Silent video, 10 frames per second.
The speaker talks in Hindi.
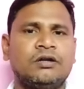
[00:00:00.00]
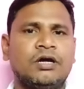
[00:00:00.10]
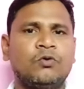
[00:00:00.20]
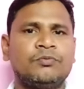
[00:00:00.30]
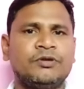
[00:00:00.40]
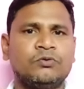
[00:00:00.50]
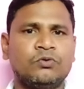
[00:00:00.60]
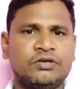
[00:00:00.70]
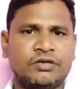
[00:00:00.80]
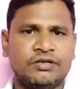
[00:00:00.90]
डाउट
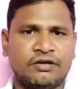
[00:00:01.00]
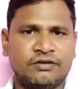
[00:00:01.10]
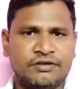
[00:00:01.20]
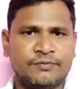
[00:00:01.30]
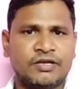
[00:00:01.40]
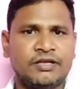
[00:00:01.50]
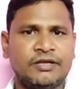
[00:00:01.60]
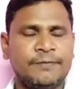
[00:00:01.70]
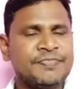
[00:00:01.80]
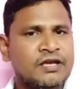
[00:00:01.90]
बिल्कुल क्लियर करने वाले हैं